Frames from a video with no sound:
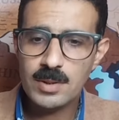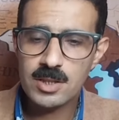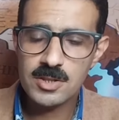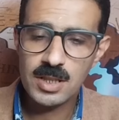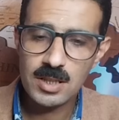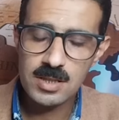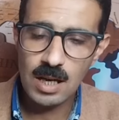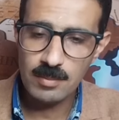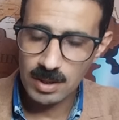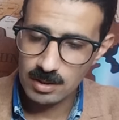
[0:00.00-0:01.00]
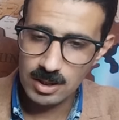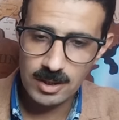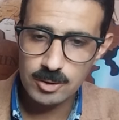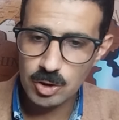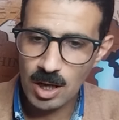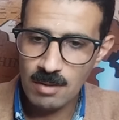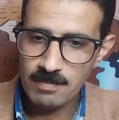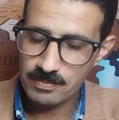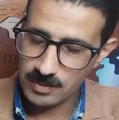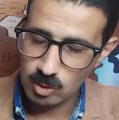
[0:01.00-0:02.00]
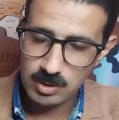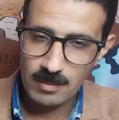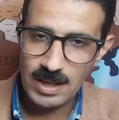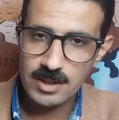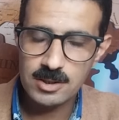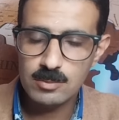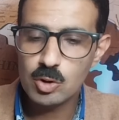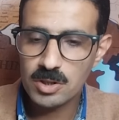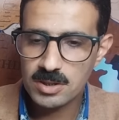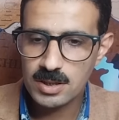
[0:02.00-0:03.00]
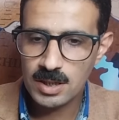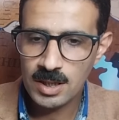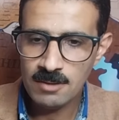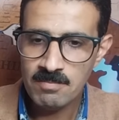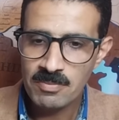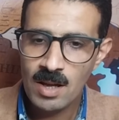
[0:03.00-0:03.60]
بتصريح سابق لترامب دول طبعا الديمقراطيين